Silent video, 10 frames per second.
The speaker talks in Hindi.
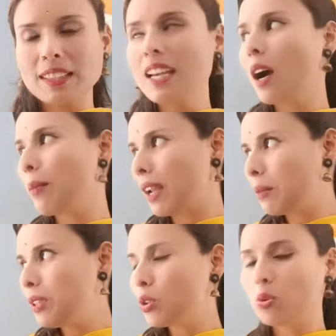है
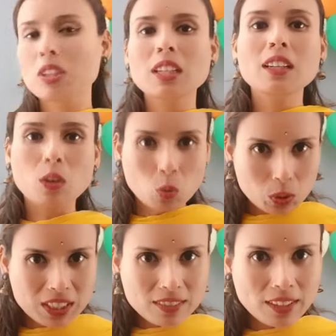हमारी भी छुट्टी
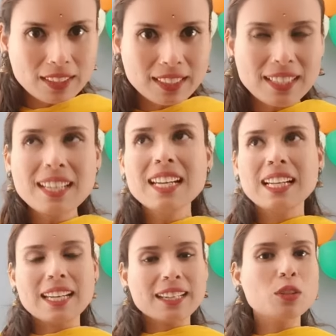होनी चाहिए थी
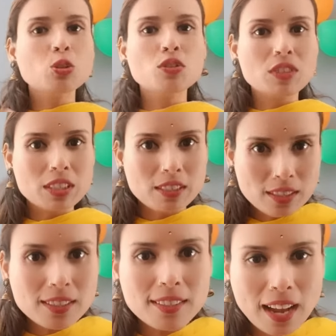लेकिन कुछ
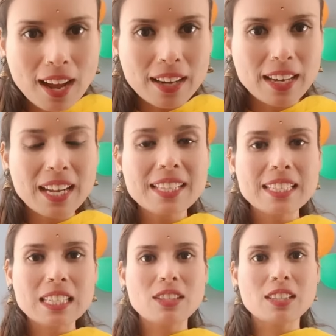विजिटर्स आ रहे हैं
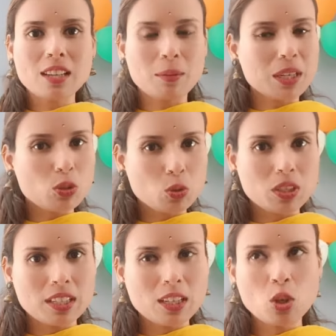जिसकी वजह से हमारी
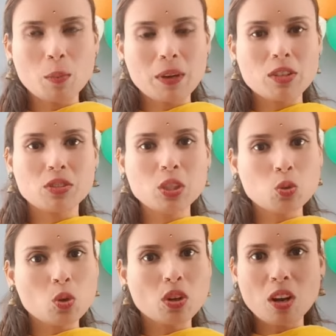छुट्टी नहीं है तो हमारी छुट्टी
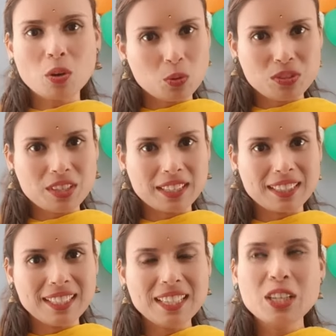टू ओ हो
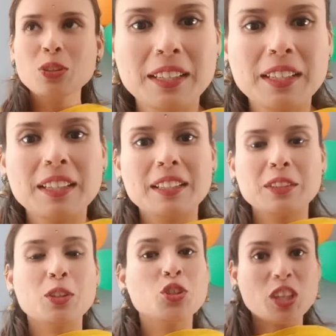जाएगी तो
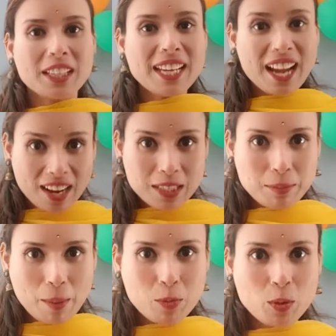चलिए आज
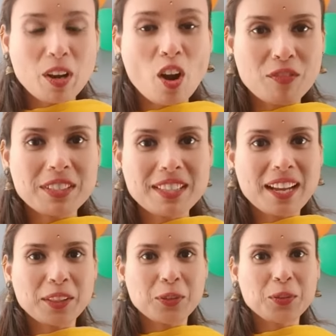मैं आपको मेरा ऑफिस
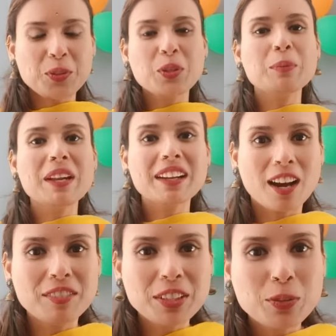दिखाती हूँ क्योंकि मैंने
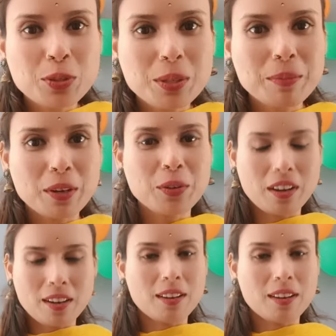काफ़ी दिनों से मेरे को आ,